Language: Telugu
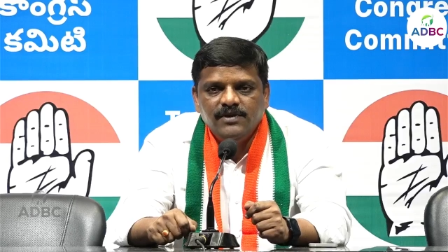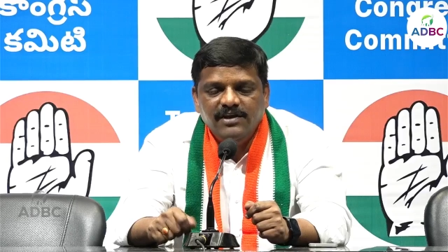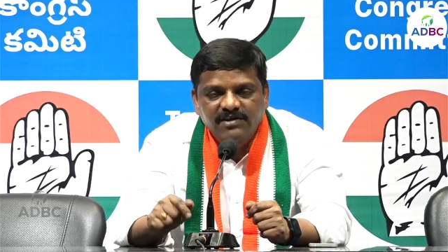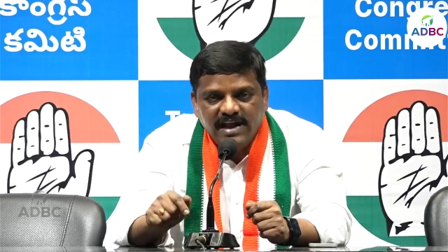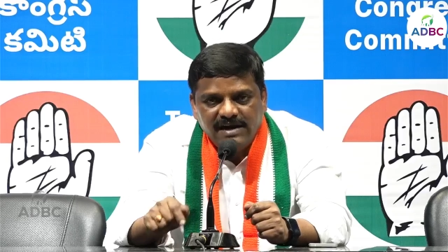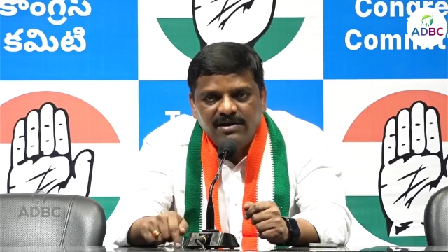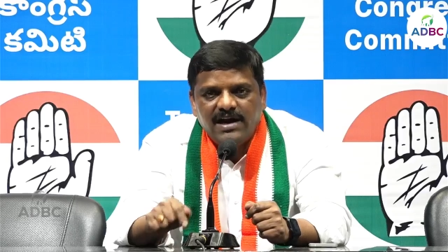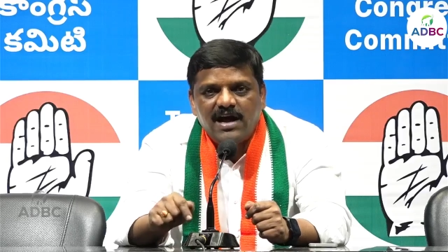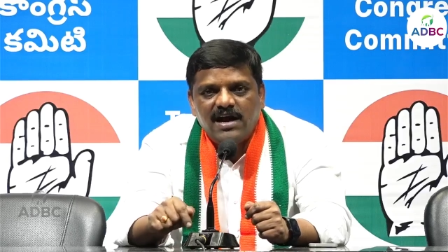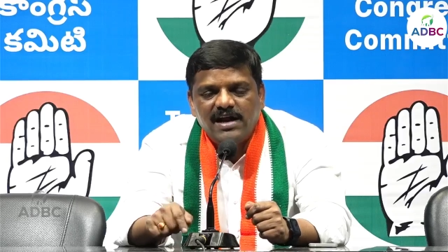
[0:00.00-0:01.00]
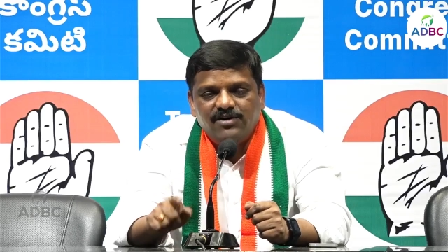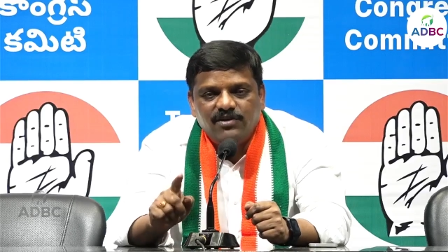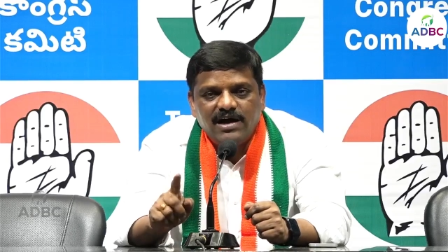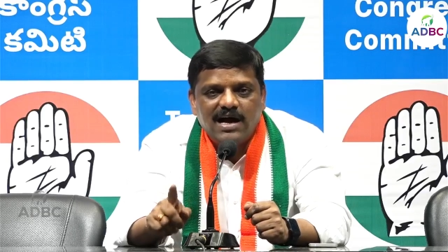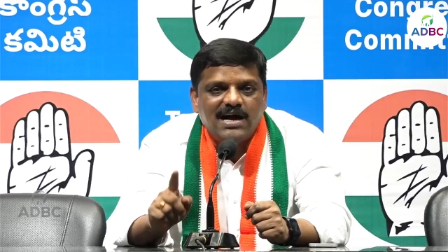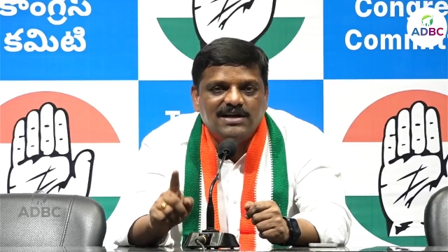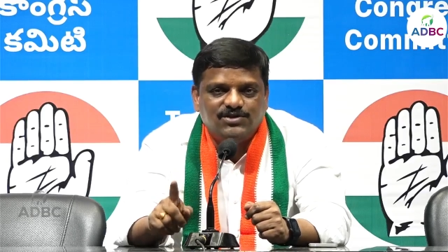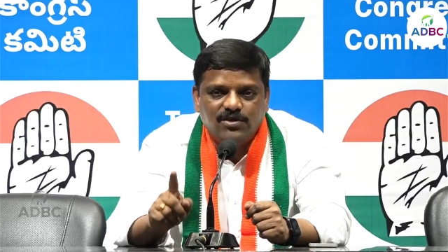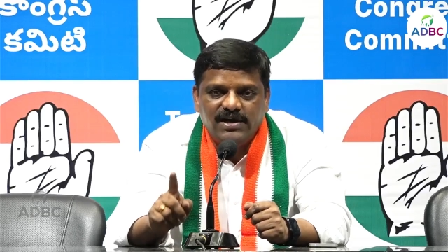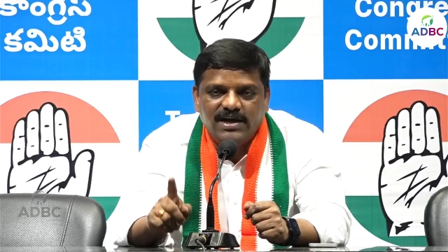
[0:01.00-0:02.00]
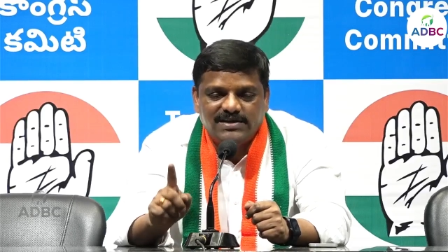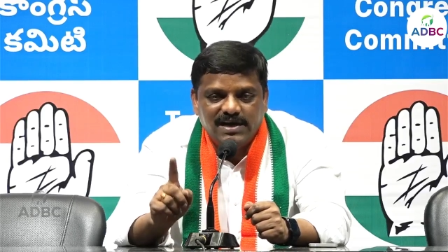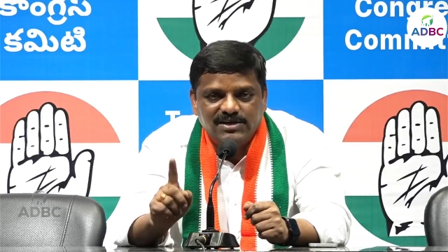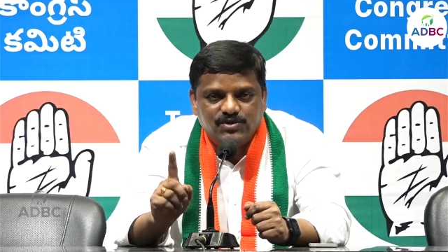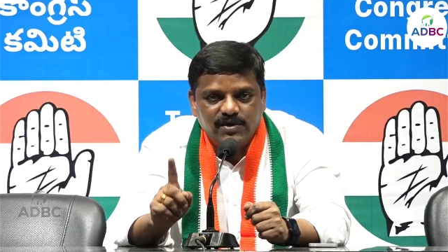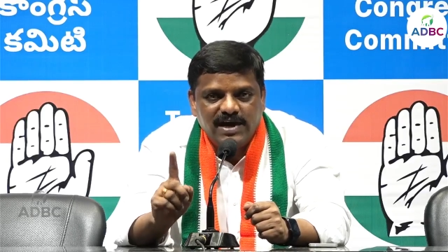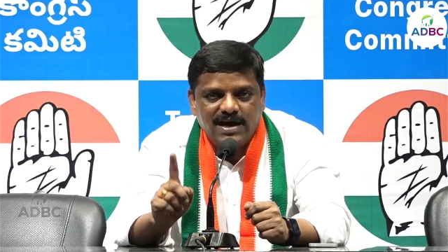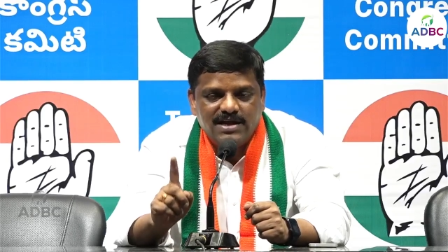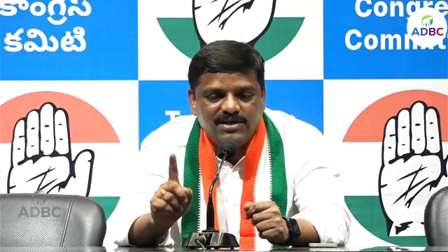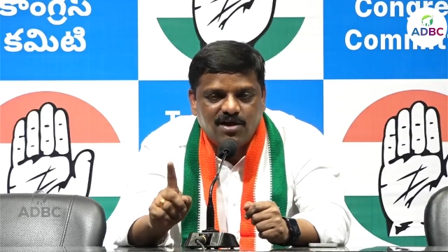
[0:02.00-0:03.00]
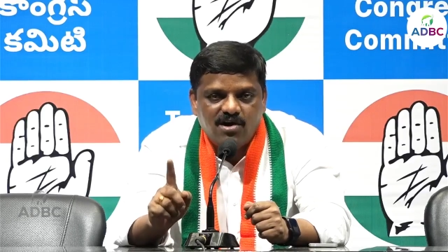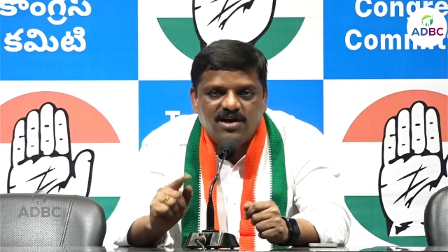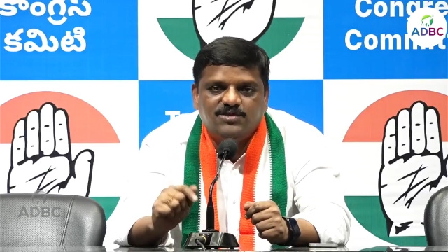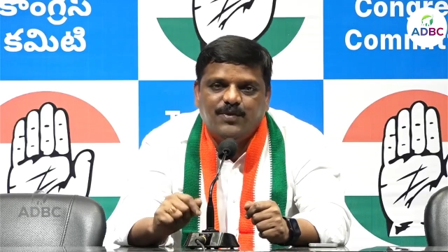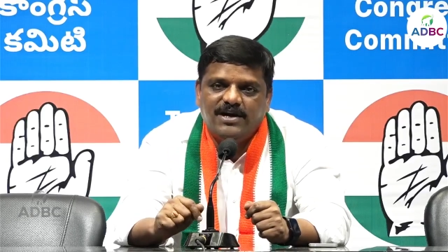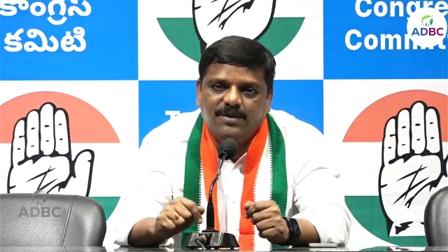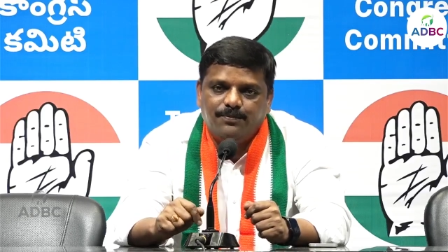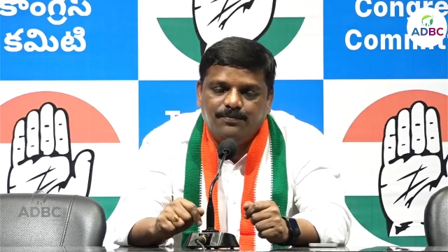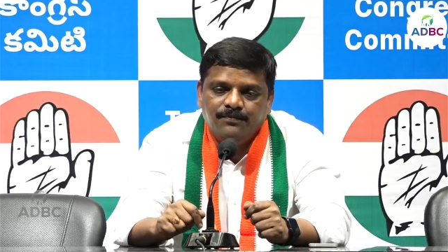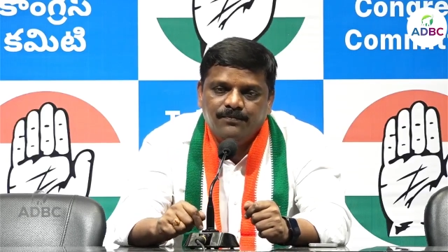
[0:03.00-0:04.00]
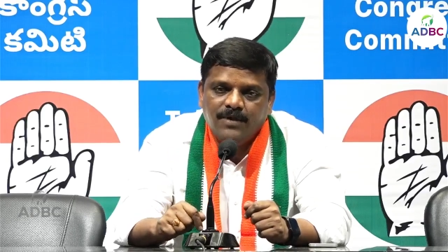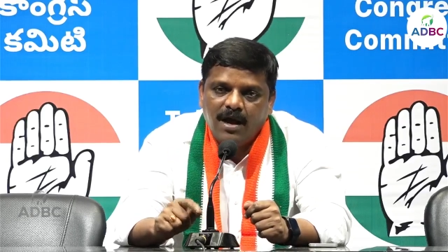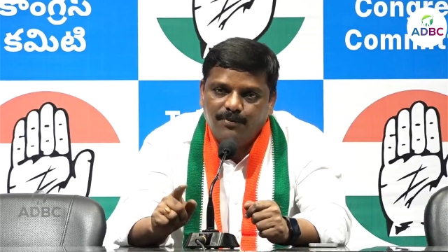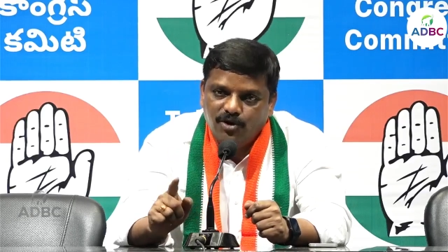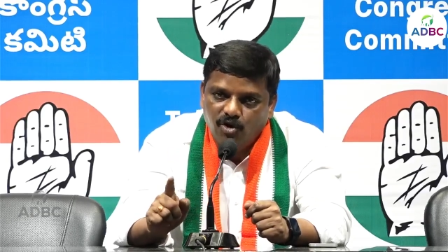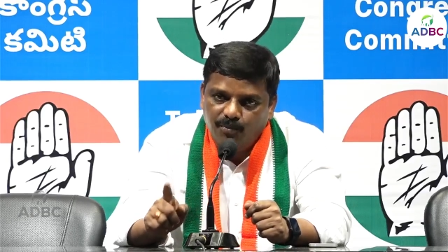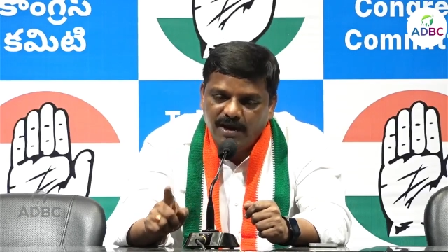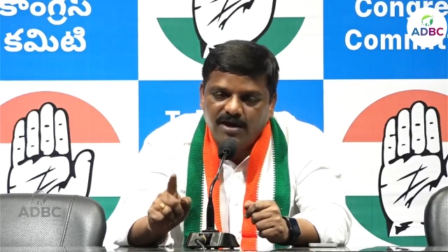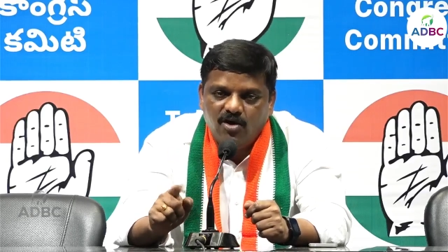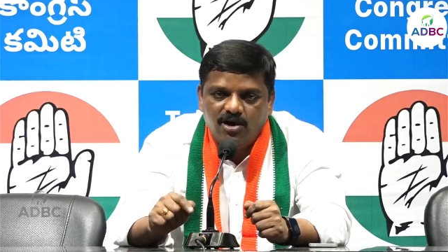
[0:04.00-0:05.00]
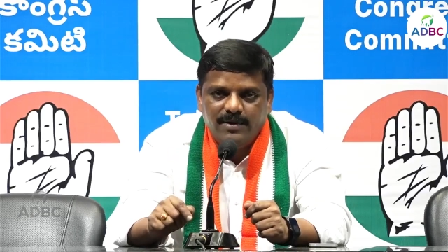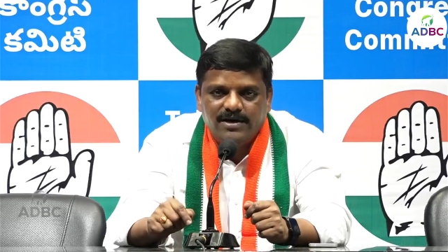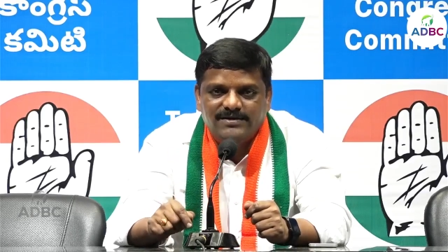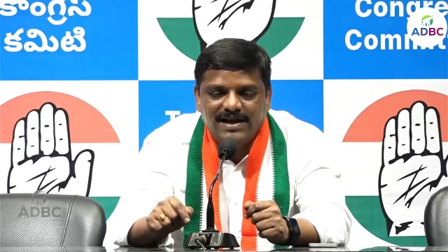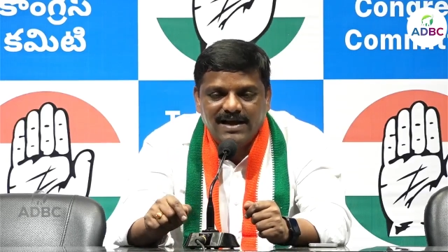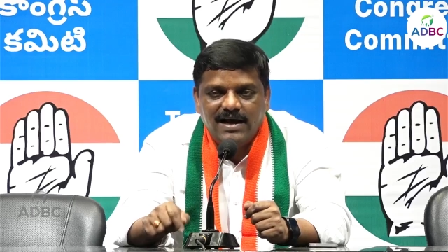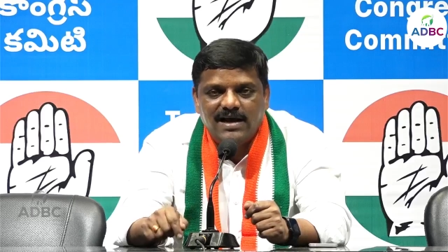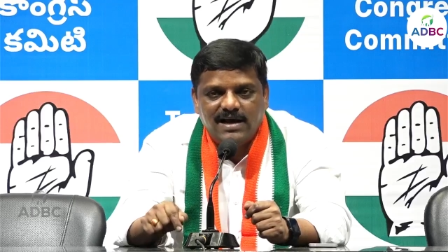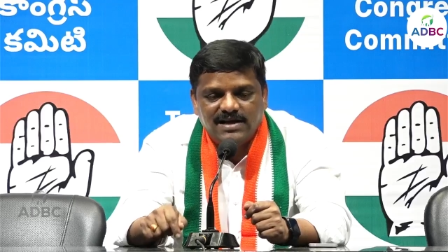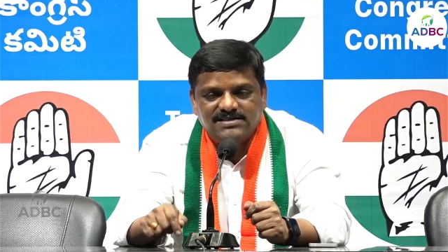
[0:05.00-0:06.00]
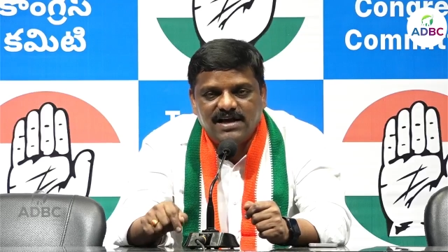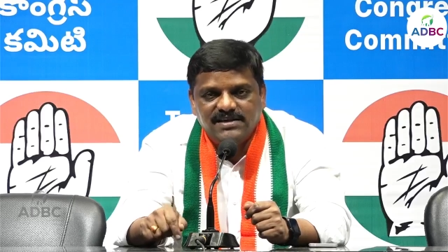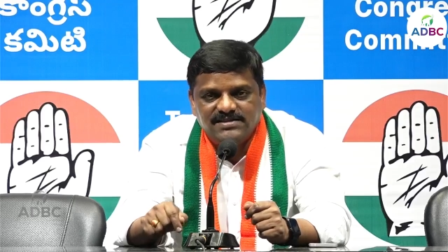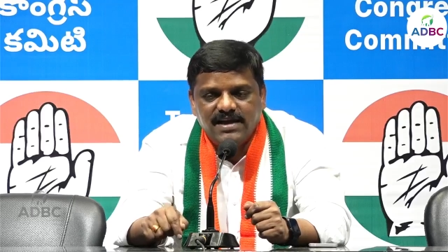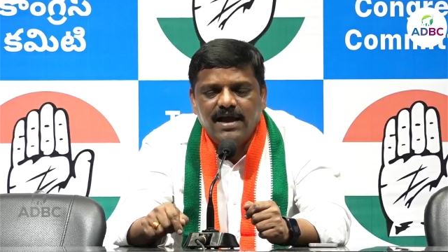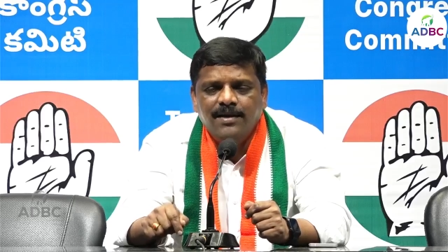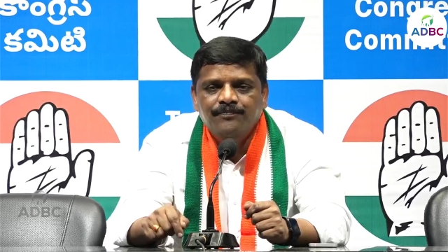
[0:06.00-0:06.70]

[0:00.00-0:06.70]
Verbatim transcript: ఇవి నెరవేరాలనేటువంటి ఆకాంక్షతోని ఆ తల్లి సోనియా గాంధీ కాంగ్రెస్ పార్టీ అప్పుడు యూపీఏ గవర్నమెంట్ తెలంగాణ రాష్ట్రాన్ని ఇస్తే